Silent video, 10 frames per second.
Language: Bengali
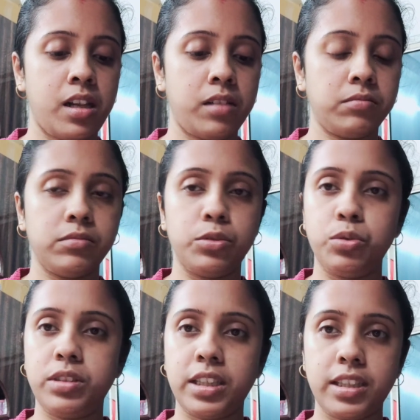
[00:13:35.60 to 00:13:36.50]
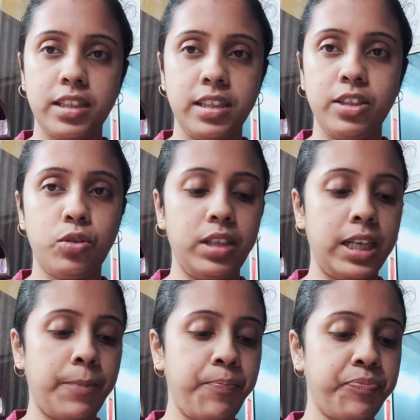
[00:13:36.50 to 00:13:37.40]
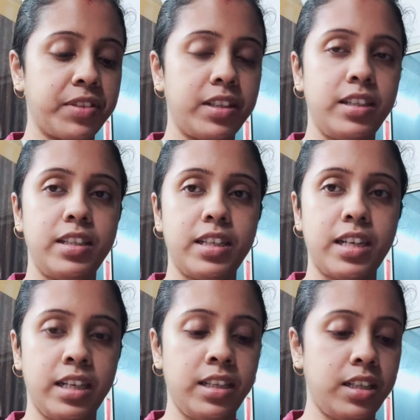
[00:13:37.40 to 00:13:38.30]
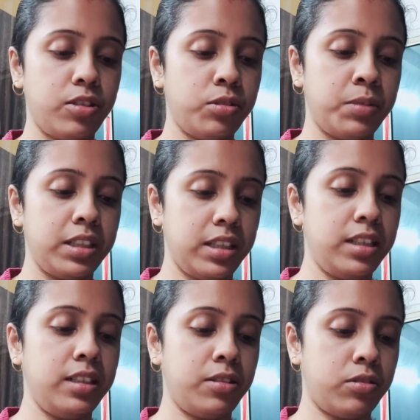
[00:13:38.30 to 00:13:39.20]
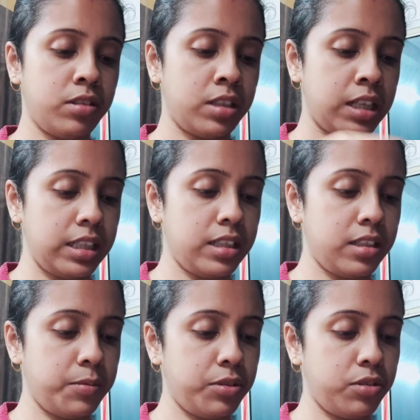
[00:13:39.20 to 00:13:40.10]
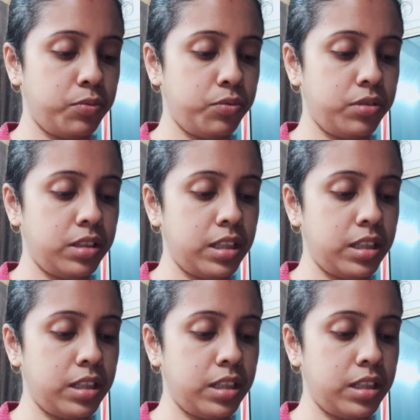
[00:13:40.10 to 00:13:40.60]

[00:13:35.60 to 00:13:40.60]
দুধটাকে ক্ষীর করলাম ক্ষীরটা ঠান্ডা হল মানে ক্ষীর করে নারকেলের ভেতর পুর দিলাম